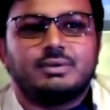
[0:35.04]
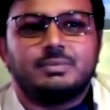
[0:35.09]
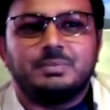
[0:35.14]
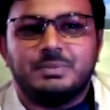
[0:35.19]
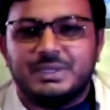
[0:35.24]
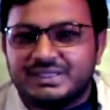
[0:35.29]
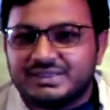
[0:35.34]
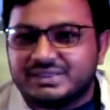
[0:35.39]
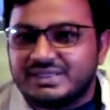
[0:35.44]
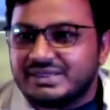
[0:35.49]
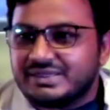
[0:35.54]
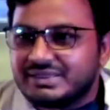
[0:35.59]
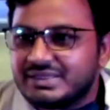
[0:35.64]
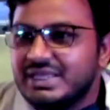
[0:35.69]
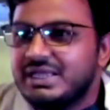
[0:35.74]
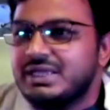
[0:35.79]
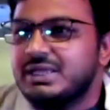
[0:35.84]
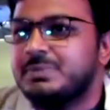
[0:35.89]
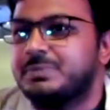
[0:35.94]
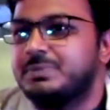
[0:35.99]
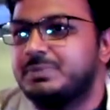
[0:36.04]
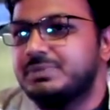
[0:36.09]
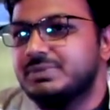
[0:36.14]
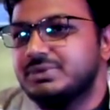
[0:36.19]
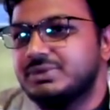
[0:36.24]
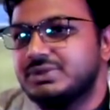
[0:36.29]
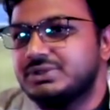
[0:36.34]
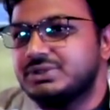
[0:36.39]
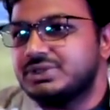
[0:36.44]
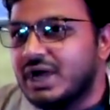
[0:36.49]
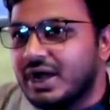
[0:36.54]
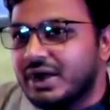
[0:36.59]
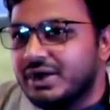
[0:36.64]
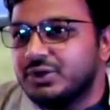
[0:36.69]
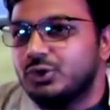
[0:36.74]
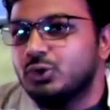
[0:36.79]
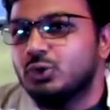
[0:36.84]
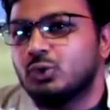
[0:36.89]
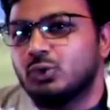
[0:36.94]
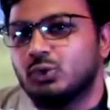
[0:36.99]
बेतरतीब
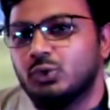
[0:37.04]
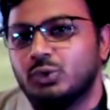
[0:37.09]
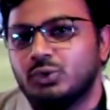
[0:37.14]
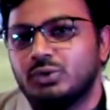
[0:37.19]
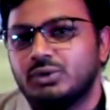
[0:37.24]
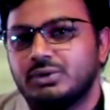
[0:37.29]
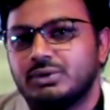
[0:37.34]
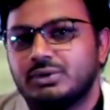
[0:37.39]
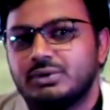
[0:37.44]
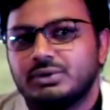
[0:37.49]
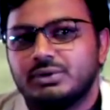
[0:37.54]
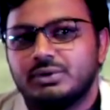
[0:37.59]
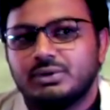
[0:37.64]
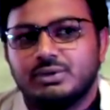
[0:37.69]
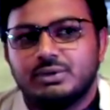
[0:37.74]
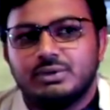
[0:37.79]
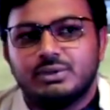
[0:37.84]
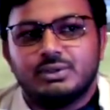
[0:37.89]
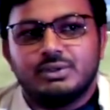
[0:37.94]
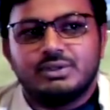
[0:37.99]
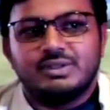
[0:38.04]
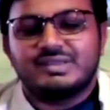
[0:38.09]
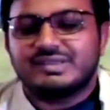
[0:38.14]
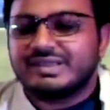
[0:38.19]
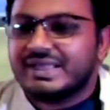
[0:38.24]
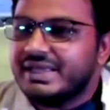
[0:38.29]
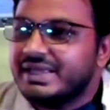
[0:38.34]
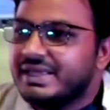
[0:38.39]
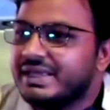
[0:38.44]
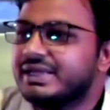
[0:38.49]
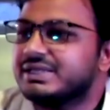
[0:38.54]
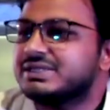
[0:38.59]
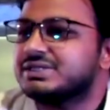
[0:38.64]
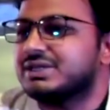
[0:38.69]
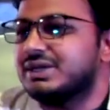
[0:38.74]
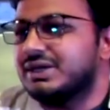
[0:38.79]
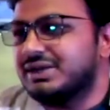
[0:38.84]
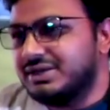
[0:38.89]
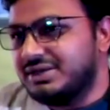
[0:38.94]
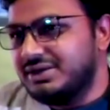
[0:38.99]
झाड़ियों को सहेज
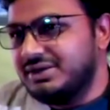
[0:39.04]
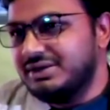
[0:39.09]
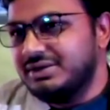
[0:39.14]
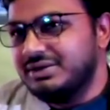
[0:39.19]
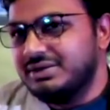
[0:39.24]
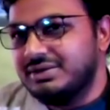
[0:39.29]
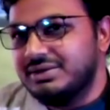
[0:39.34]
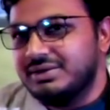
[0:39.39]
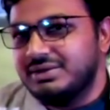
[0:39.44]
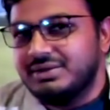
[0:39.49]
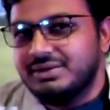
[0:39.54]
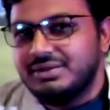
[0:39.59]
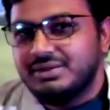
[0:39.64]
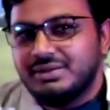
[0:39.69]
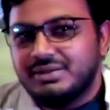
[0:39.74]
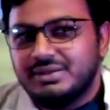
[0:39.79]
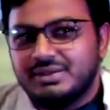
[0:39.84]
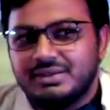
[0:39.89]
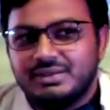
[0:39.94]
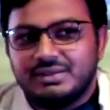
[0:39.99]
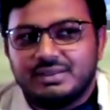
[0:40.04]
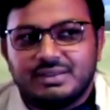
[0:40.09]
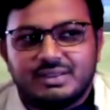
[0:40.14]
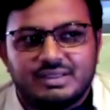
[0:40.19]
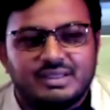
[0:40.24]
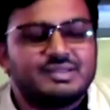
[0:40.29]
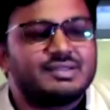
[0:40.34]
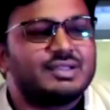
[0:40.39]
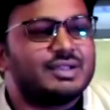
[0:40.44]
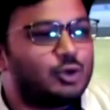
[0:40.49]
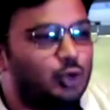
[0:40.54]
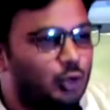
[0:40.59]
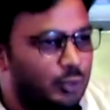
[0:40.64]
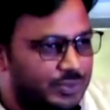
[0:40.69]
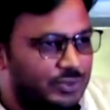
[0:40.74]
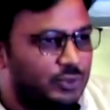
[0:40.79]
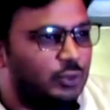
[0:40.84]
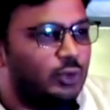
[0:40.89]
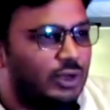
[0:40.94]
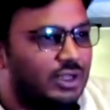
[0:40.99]
करके इसे
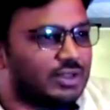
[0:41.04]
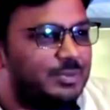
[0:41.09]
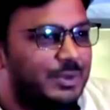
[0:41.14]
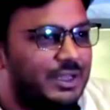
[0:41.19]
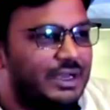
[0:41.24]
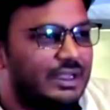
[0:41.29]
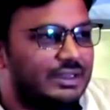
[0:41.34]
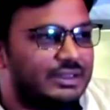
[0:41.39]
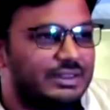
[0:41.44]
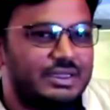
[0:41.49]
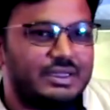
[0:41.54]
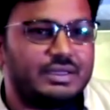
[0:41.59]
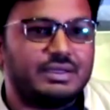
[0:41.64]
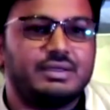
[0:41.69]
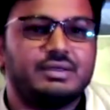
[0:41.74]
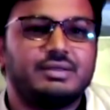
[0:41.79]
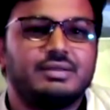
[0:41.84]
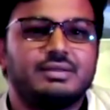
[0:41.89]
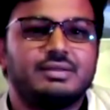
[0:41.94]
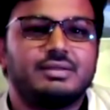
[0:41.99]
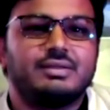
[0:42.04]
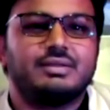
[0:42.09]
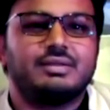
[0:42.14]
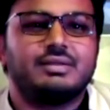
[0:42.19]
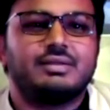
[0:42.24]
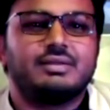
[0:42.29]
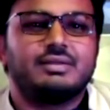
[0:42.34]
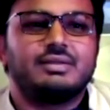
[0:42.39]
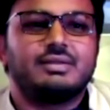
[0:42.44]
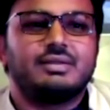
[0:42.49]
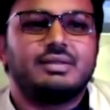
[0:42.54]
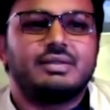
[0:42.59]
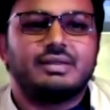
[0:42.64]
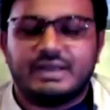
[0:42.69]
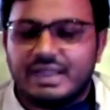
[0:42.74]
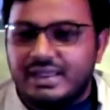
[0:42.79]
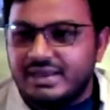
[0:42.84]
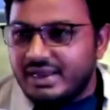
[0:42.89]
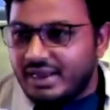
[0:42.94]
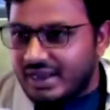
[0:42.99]
खूबसूरत बनाते
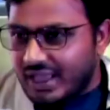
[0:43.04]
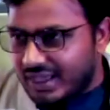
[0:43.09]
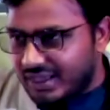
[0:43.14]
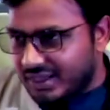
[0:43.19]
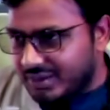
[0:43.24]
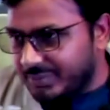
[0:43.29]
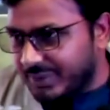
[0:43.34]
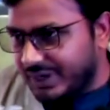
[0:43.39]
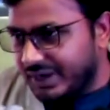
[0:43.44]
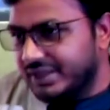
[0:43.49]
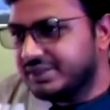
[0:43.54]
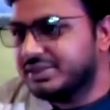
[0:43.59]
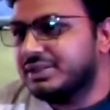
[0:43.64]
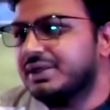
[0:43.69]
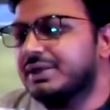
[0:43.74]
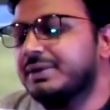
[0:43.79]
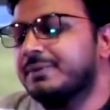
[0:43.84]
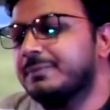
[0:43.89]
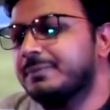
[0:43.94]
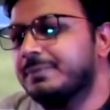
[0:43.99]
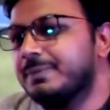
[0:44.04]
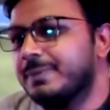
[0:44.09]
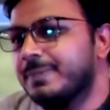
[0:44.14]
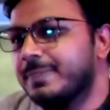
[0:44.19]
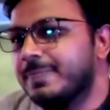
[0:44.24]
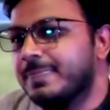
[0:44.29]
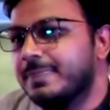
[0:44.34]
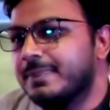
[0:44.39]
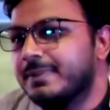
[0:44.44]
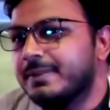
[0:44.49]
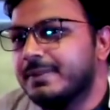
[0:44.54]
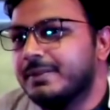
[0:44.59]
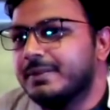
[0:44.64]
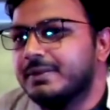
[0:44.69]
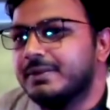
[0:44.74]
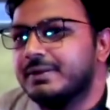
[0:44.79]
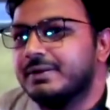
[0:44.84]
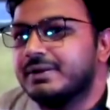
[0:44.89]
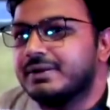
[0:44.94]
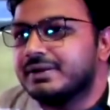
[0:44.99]
हैं रहने लायक बनाते
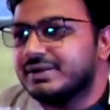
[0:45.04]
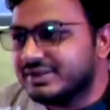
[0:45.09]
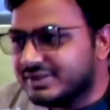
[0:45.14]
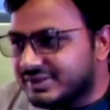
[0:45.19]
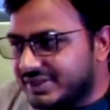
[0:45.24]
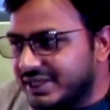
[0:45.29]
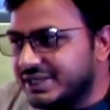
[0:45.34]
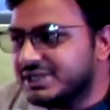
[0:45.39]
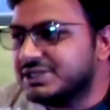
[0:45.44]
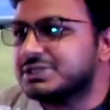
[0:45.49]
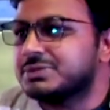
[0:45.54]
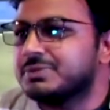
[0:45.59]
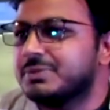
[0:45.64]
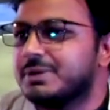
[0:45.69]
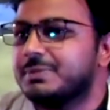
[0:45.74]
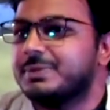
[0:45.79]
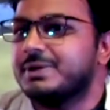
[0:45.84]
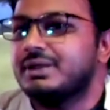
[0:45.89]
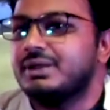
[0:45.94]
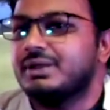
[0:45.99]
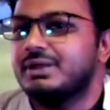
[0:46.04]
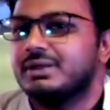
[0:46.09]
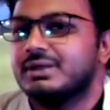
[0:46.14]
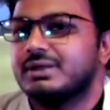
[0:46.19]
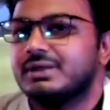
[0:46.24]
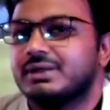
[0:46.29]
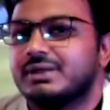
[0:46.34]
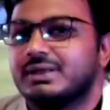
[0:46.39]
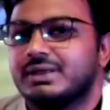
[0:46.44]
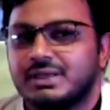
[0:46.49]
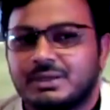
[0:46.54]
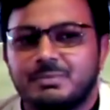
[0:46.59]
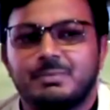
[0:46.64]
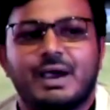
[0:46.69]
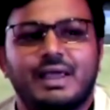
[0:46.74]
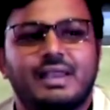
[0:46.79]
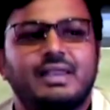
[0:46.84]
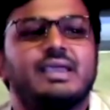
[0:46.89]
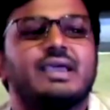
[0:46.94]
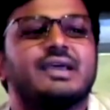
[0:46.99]
हैं इस देश में भी एक
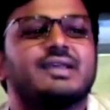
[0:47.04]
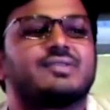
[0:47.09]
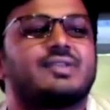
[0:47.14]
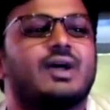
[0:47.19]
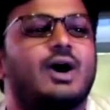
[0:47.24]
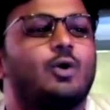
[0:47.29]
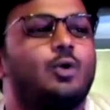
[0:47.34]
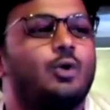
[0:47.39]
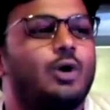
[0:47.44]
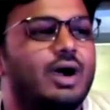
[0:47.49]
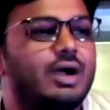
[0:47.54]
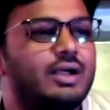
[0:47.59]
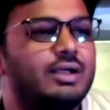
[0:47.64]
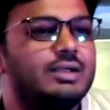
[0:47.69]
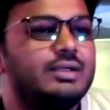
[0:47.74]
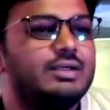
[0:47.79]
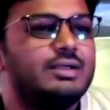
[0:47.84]
माली ऐसा हुआ